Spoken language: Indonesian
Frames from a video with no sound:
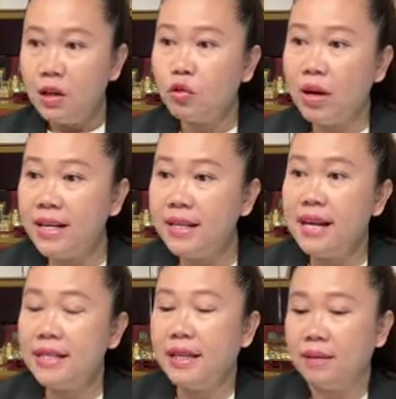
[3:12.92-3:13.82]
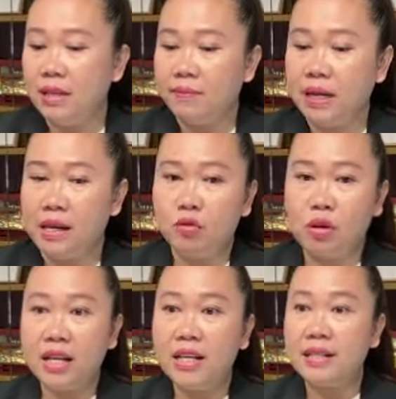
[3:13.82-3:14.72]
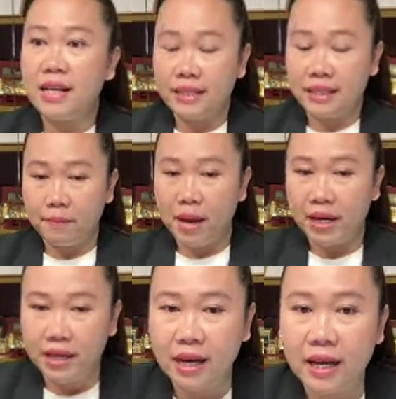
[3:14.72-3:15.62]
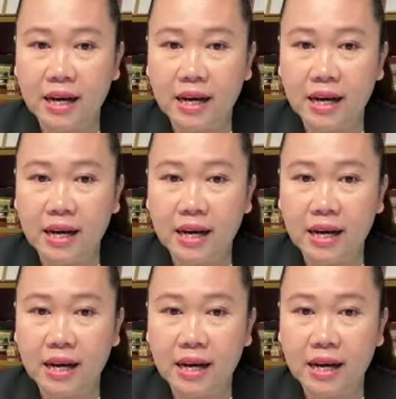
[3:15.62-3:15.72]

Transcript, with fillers: Suaranya jelas ya teman-teman ya, suaranya jelas ya baik uh,